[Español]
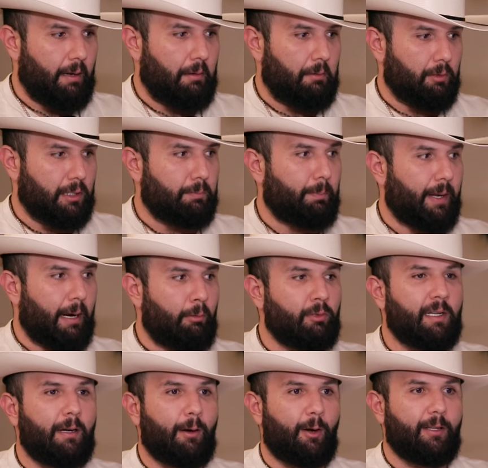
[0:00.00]
nos esperamos
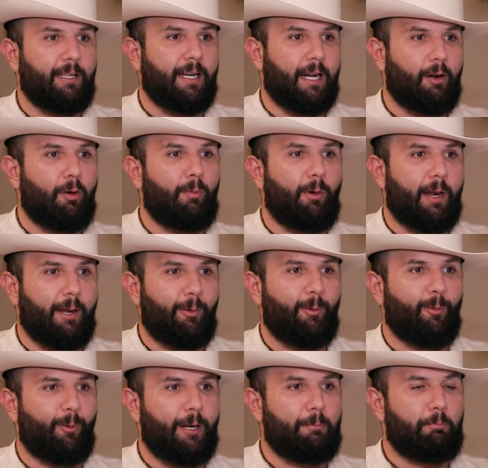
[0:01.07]
a lo mejor tener como ahí
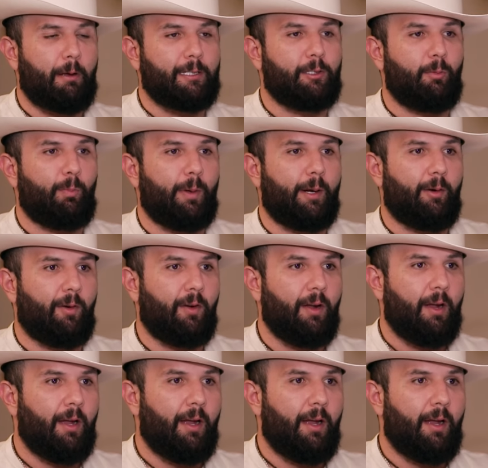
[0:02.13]
un, espacio, pero,